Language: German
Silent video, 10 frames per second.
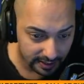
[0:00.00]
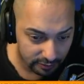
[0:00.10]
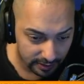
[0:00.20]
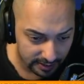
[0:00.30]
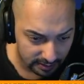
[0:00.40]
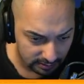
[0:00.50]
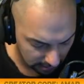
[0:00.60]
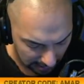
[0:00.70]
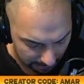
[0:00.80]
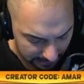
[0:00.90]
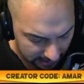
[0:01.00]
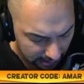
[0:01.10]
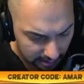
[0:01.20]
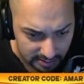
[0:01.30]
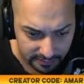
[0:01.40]
einen Creator, Amar
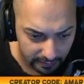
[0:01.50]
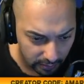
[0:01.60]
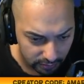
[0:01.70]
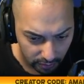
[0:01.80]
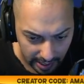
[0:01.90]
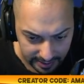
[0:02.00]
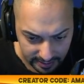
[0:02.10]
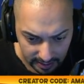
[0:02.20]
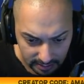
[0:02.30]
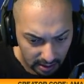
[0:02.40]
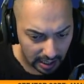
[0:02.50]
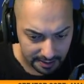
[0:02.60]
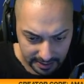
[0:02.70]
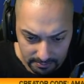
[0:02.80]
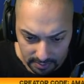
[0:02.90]
alle zwei Wochen neu eintragen,
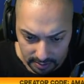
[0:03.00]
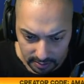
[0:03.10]
annehmen,